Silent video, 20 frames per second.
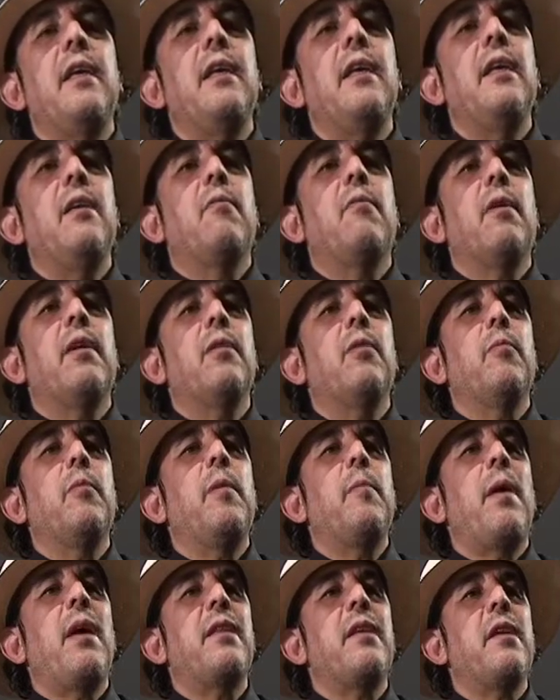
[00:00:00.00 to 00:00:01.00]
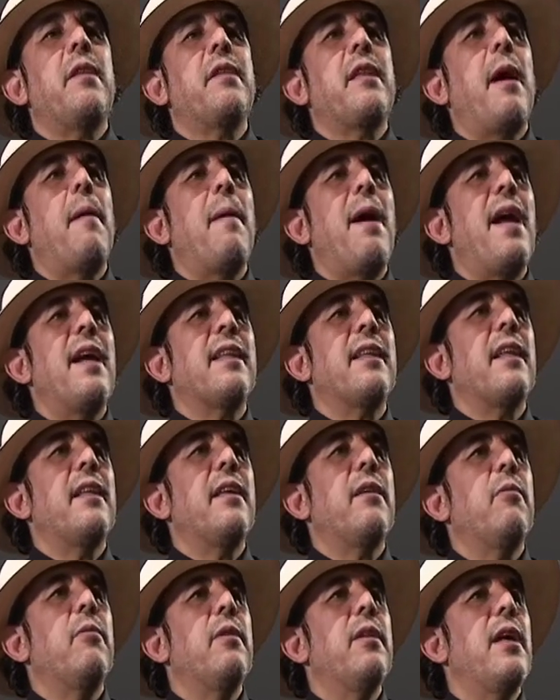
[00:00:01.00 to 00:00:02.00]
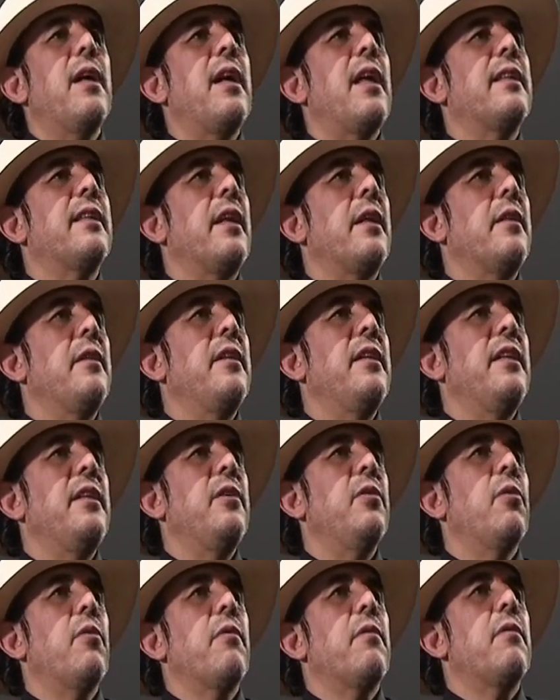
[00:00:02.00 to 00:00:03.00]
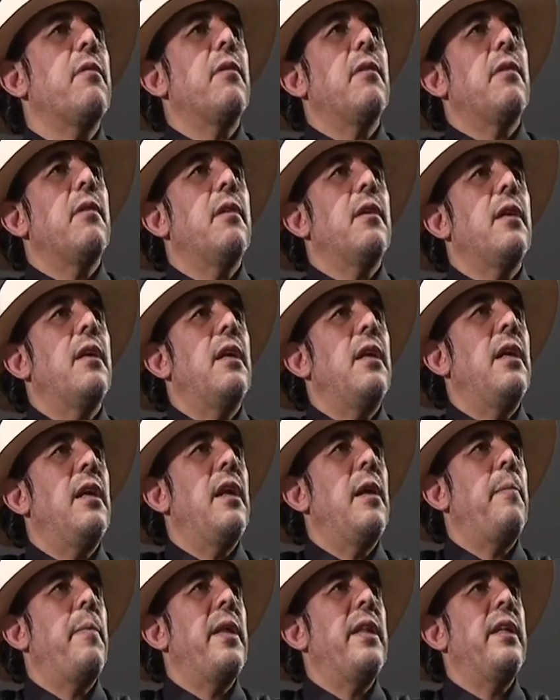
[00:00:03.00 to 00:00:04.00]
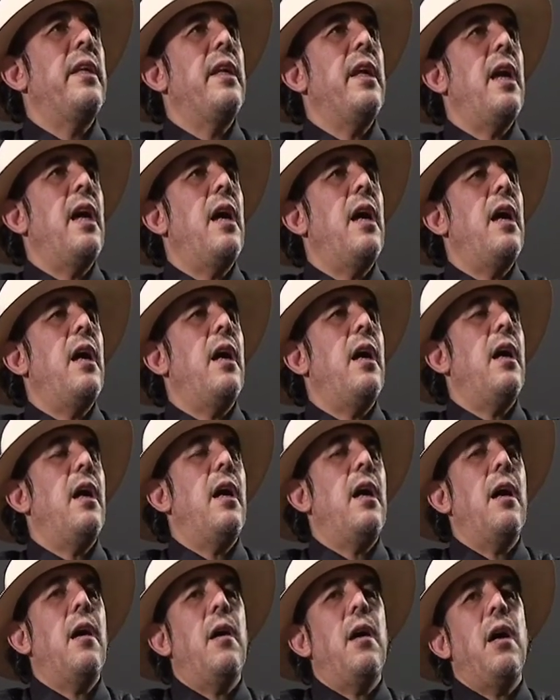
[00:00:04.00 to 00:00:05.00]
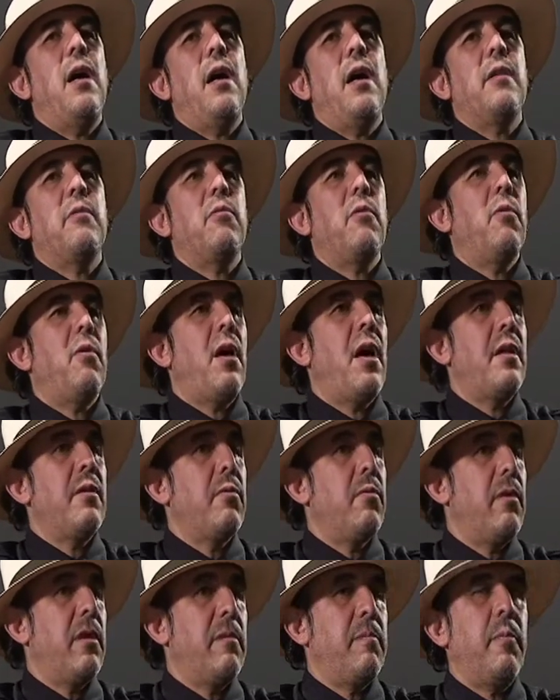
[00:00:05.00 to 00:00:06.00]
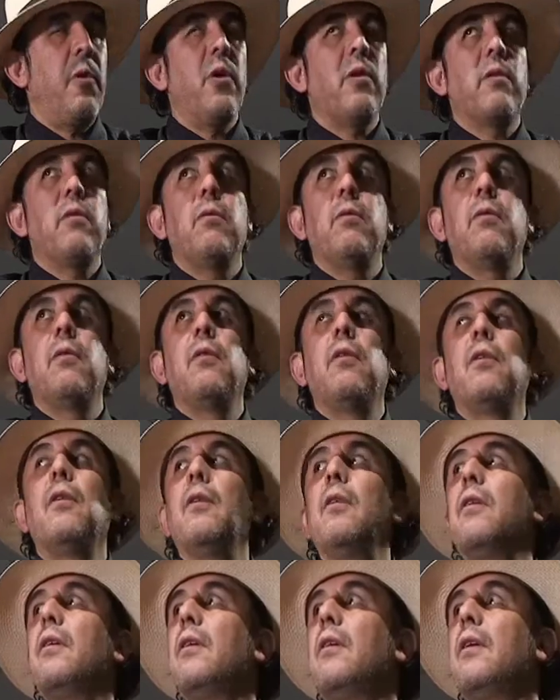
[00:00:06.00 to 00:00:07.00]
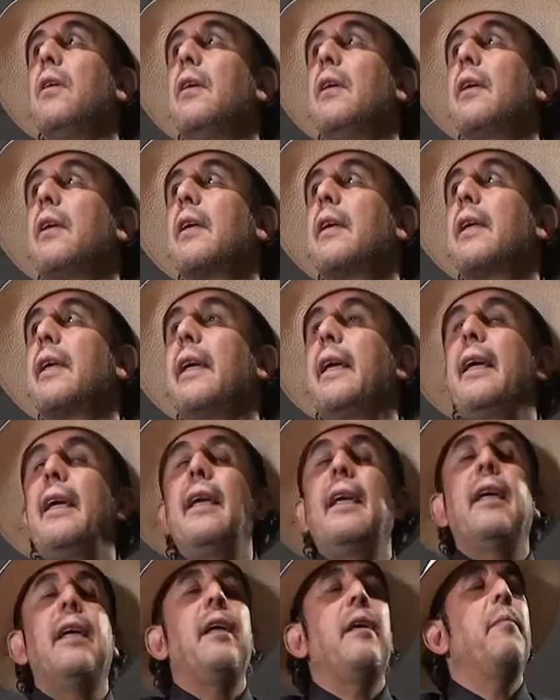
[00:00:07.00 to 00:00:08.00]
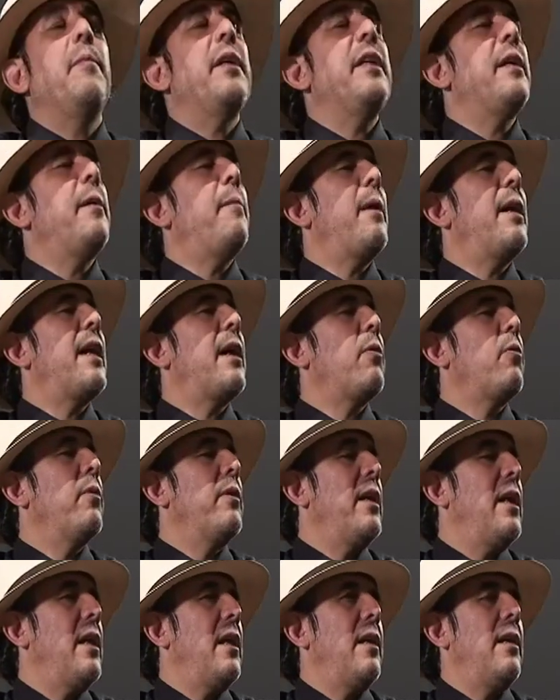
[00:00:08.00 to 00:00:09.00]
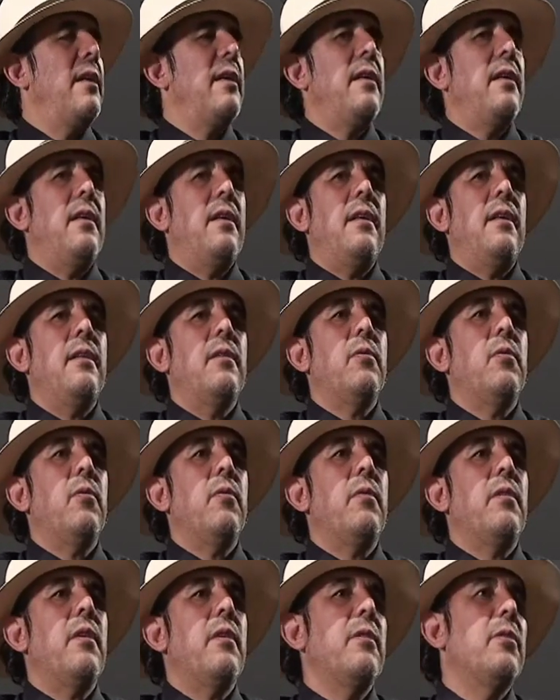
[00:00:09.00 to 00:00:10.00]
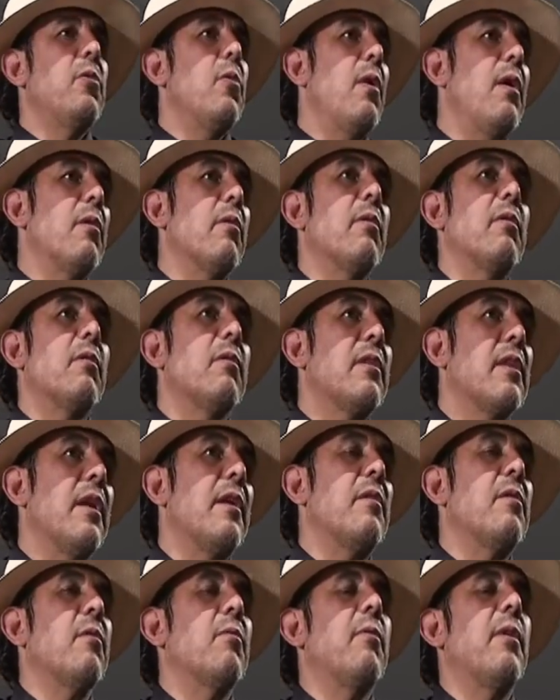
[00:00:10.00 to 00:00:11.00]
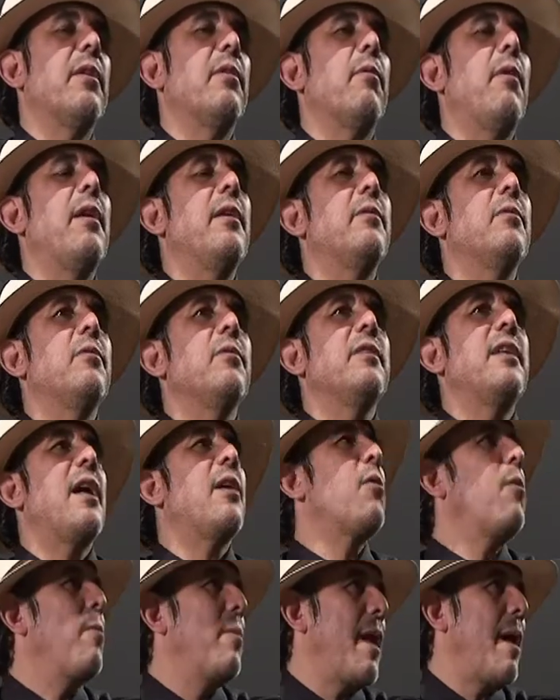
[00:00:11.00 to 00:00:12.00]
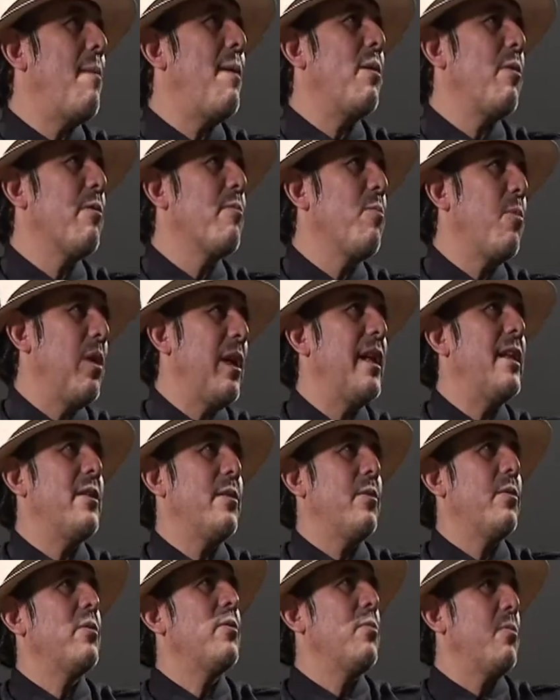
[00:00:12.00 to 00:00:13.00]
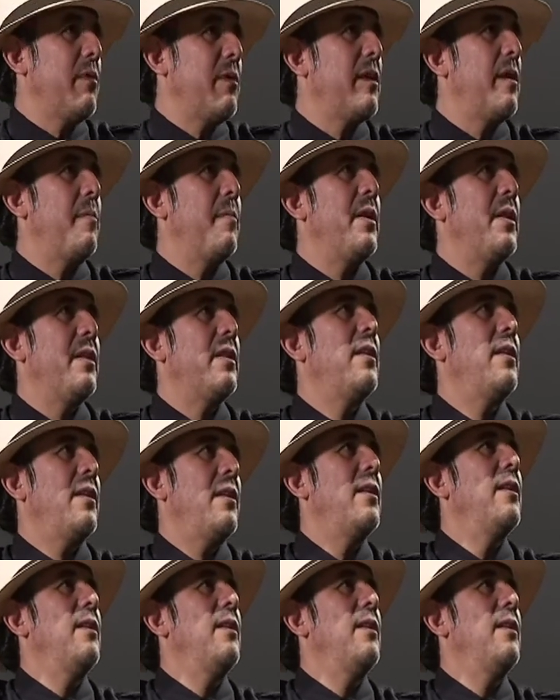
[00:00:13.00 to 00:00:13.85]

Y cuando mi madre estaba harta de cuidar a tres niños, eh, le pedía a su, esposo que eh, me llevara con él. Entonces yo a los tres o cuatro años ya cobraba los boletos justamente